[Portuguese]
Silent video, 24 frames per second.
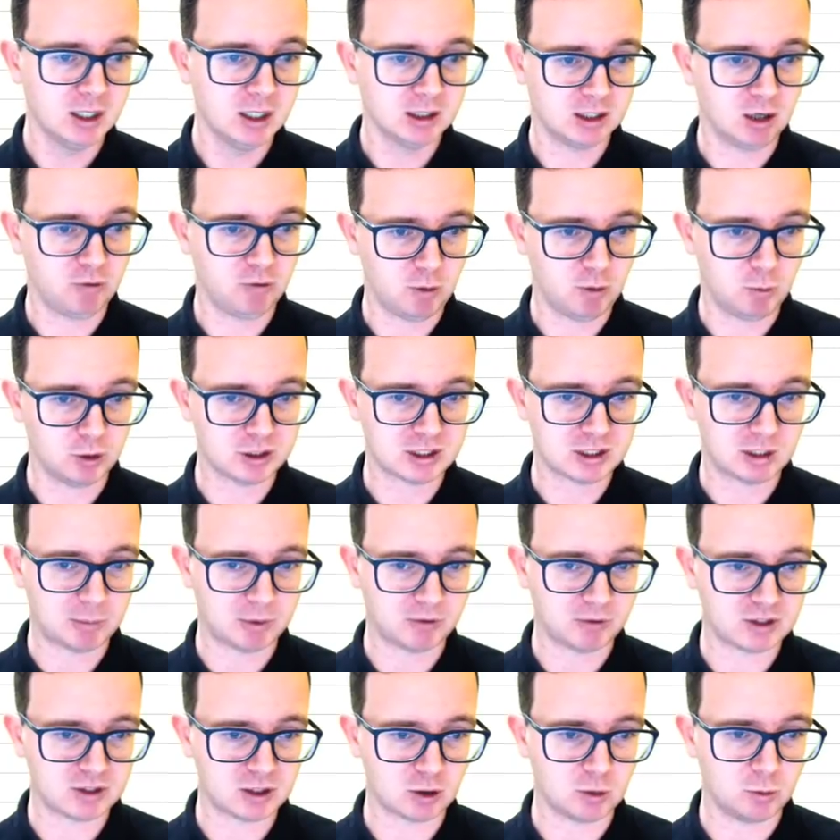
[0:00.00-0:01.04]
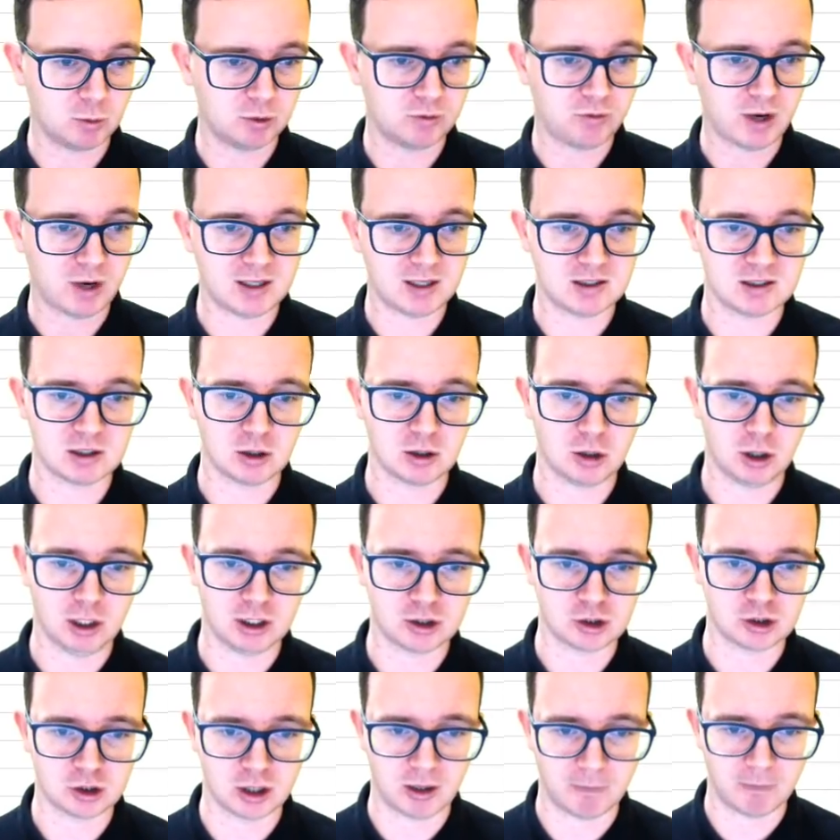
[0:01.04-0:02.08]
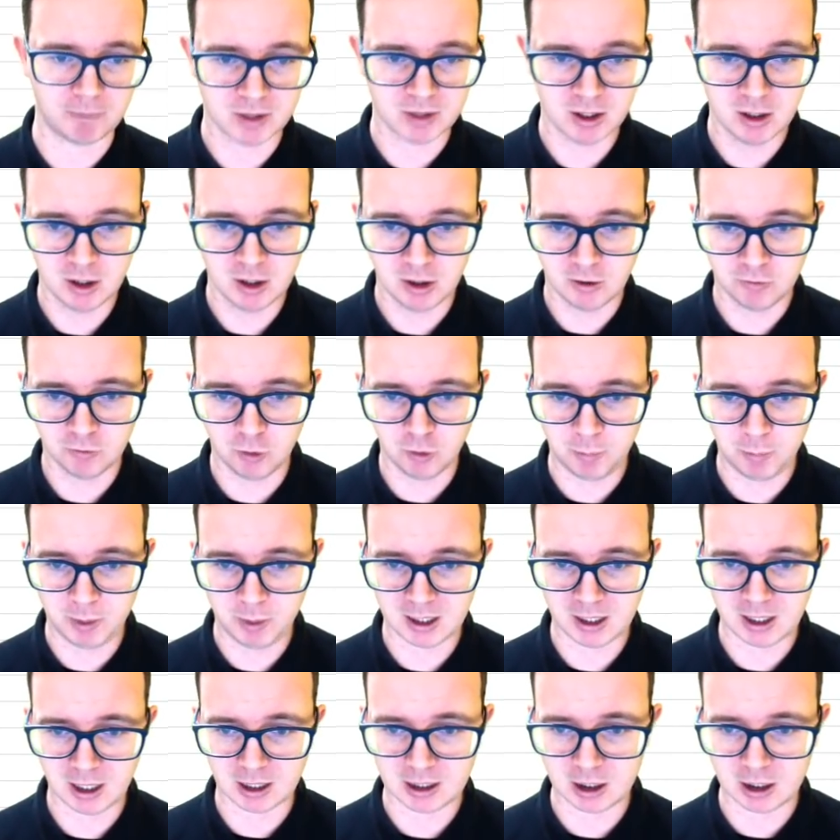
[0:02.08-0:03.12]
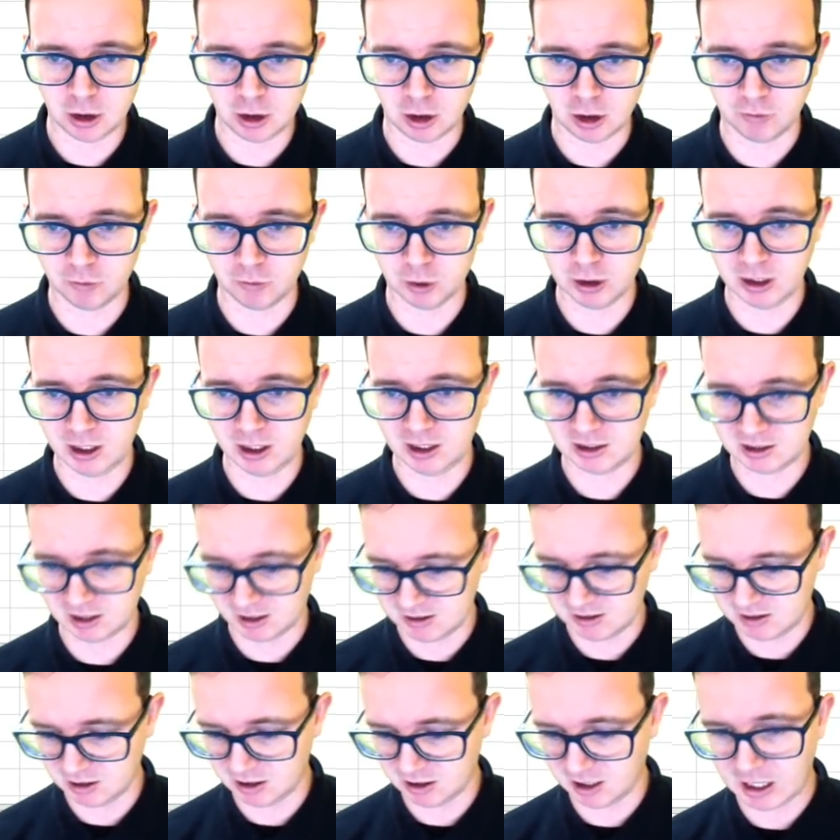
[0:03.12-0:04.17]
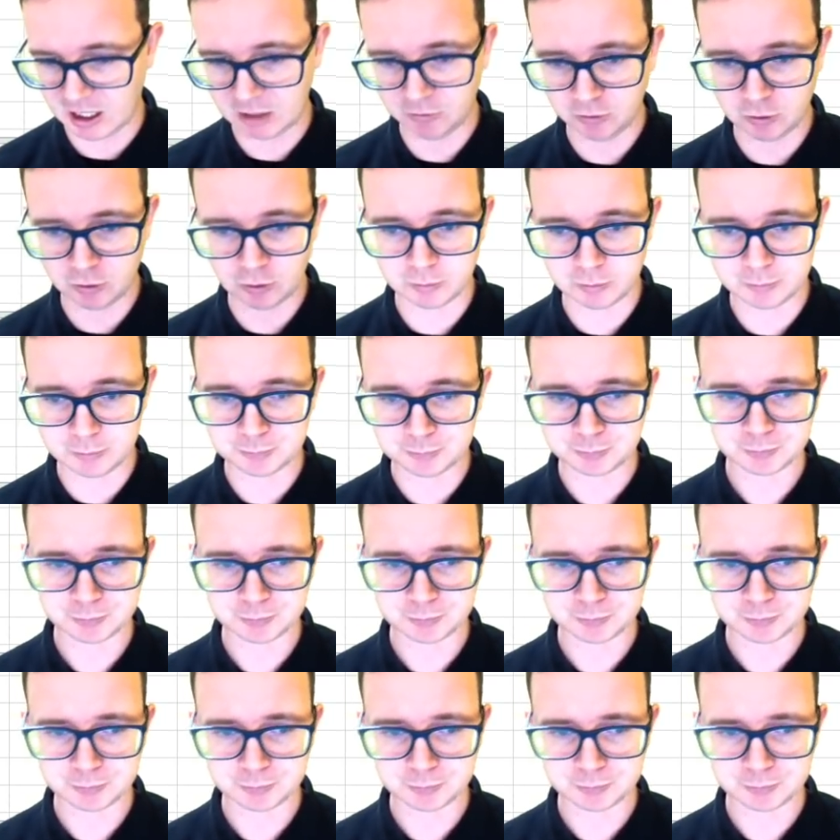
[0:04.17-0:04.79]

Então vou mostrar para você como que faz. Olha só, vou pegar aqui, ó, vou deletar esse gráfico,